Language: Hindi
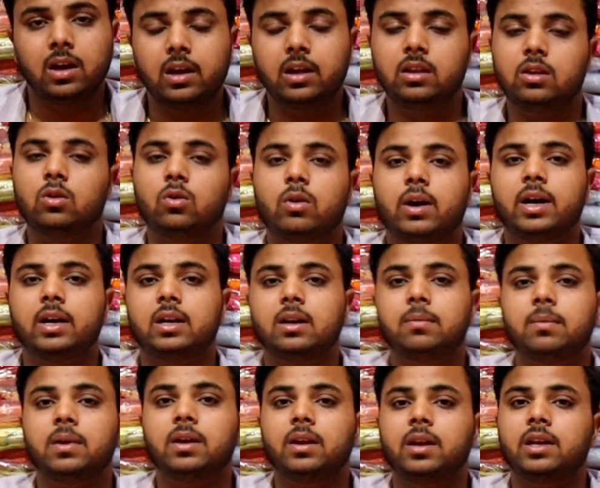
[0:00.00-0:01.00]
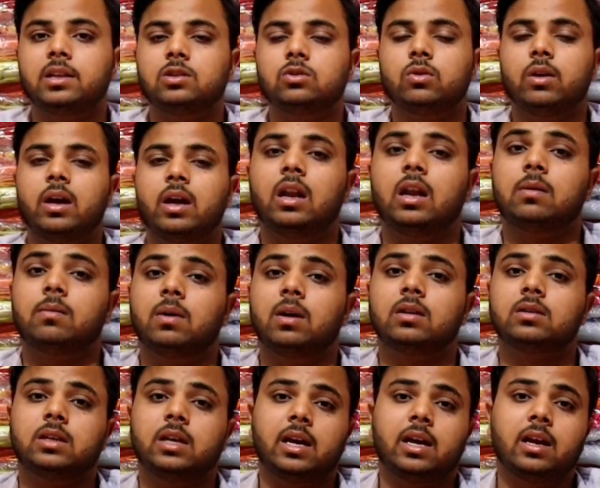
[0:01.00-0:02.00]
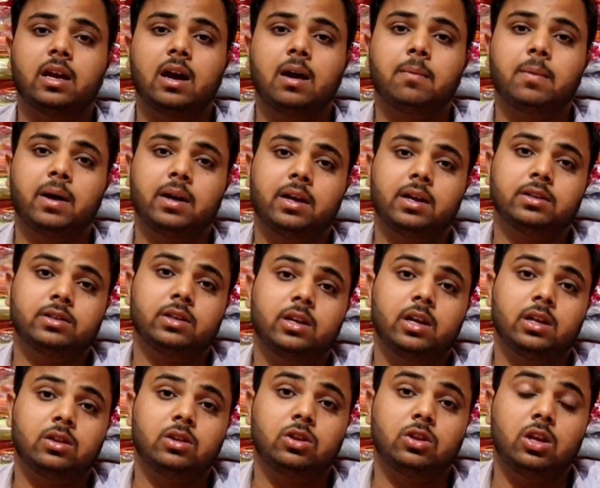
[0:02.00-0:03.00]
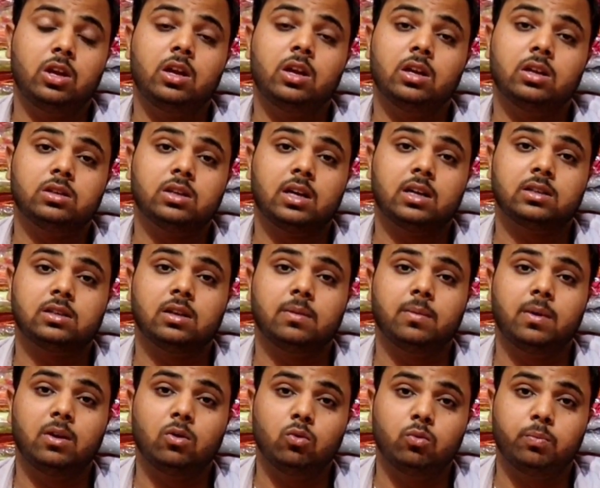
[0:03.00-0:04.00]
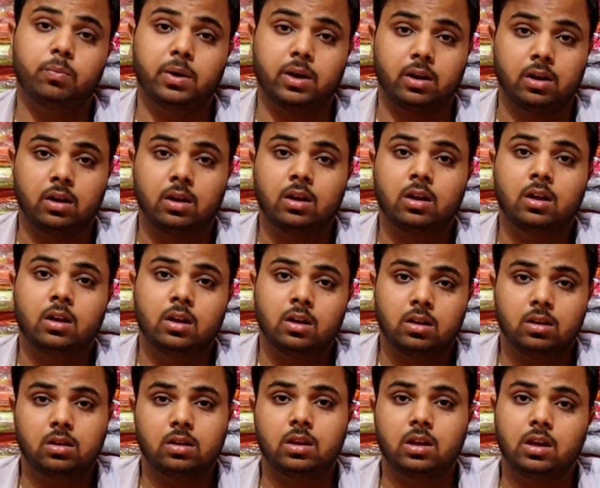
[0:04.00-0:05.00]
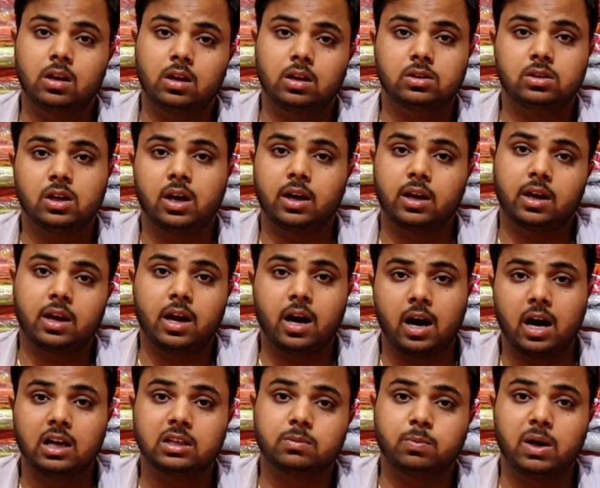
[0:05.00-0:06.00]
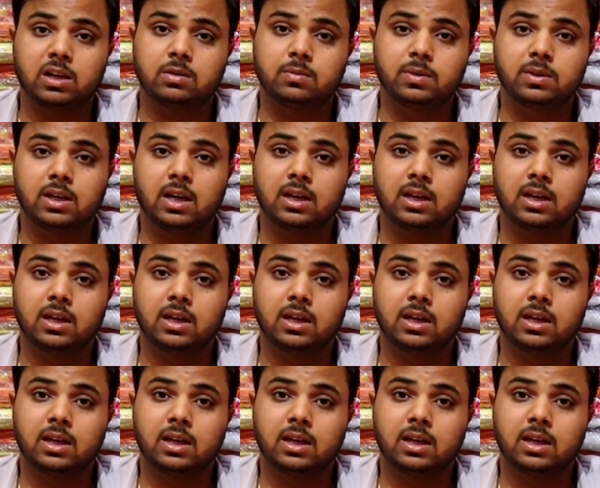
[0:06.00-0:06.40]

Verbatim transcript: इन दो आइटम की रेंज जो है लगभग जाएगी आप मान के चलिए तीन हज़ार से भी ऊपर तीन हज़ार के आसपास भी